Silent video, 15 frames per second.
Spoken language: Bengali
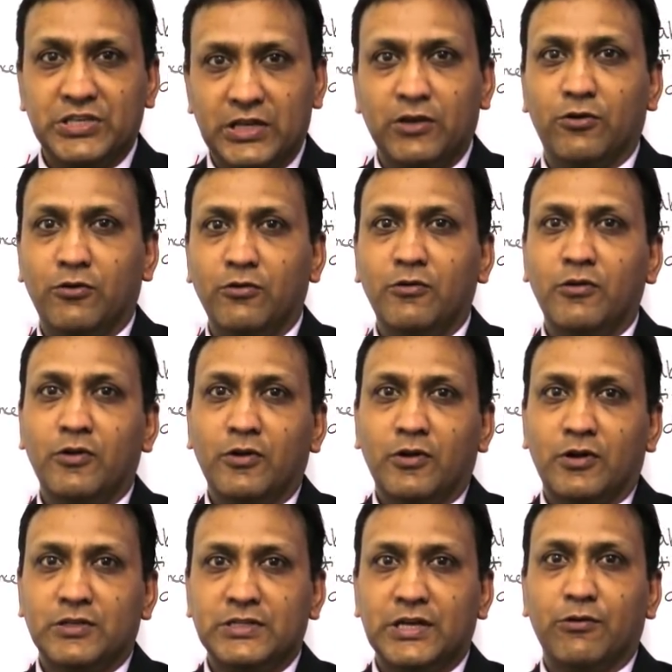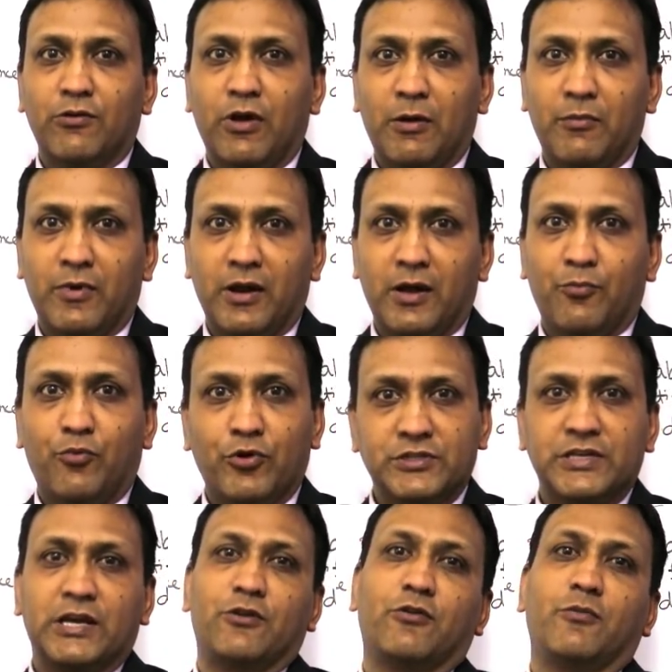ছিল যেগুলো আমরা
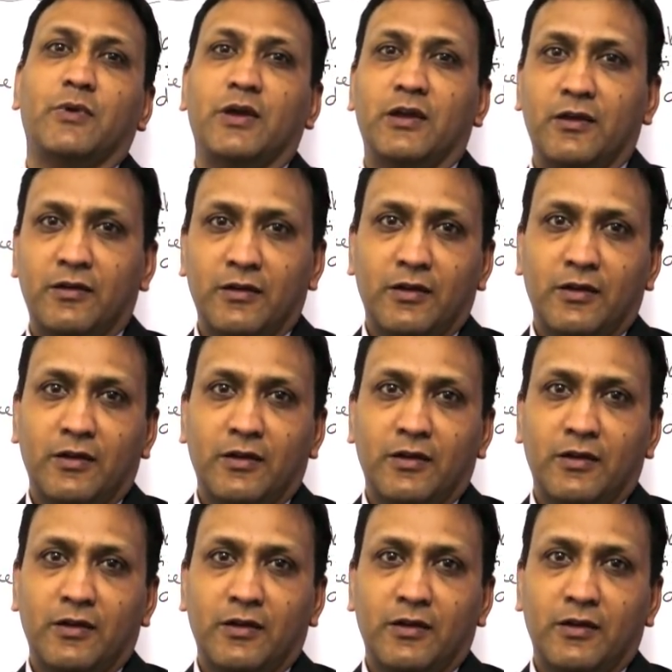পর্যায়ক্রমে